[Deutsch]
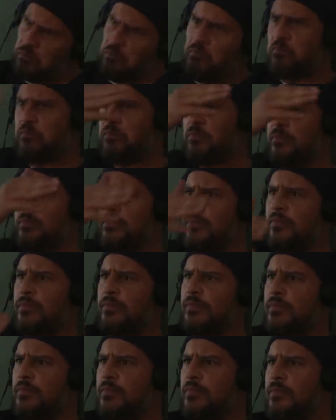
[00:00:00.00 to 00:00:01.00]
Und ich werde
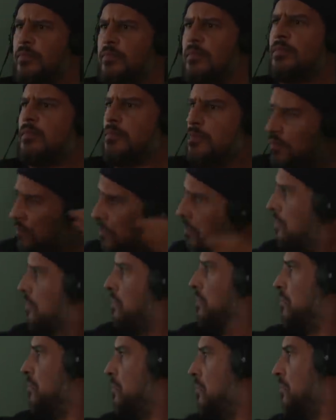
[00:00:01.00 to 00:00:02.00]
das immer
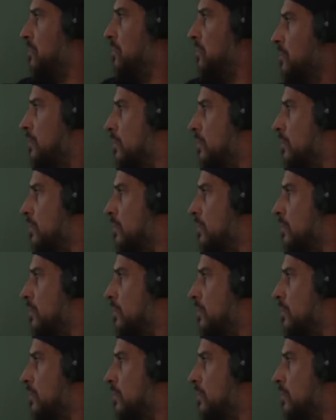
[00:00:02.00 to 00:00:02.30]
offenherzig